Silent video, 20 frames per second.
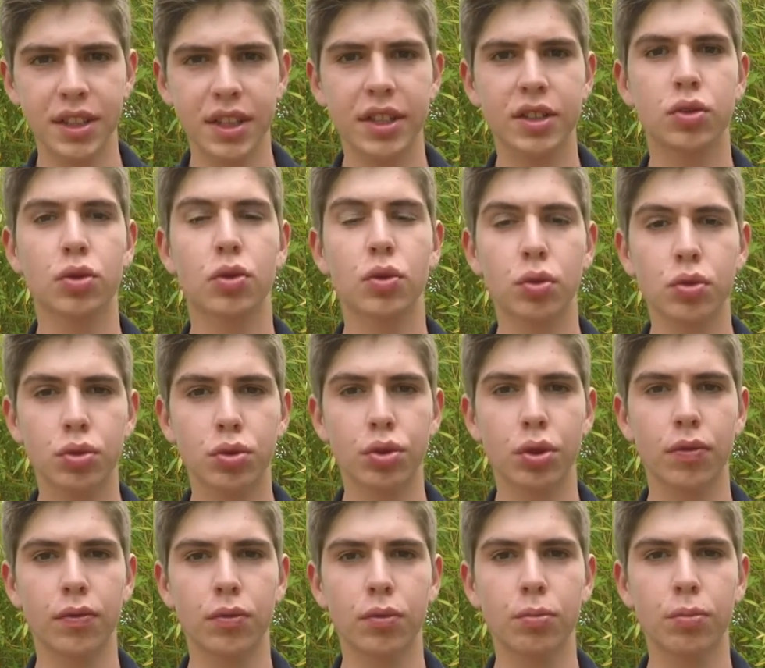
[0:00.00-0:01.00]
et je compte sur
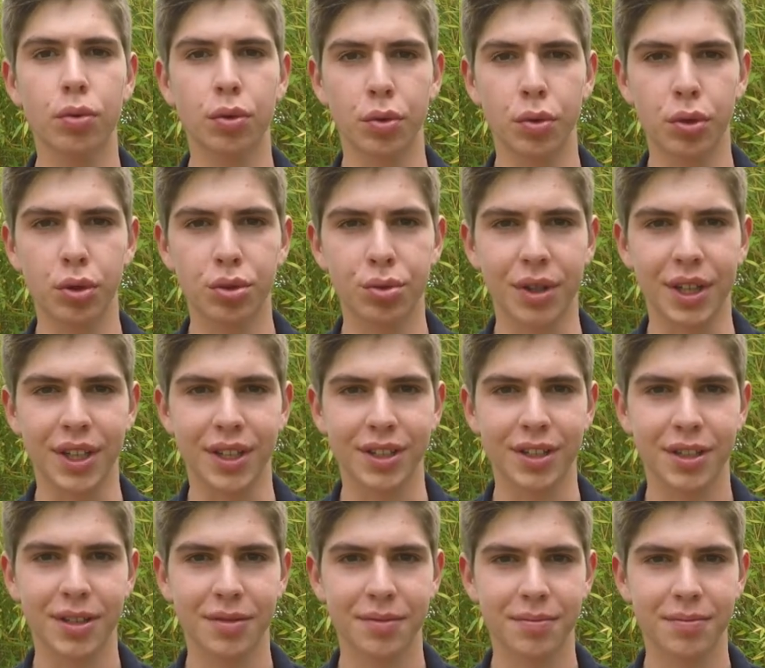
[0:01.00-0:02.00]
vous pour nous rejoindre.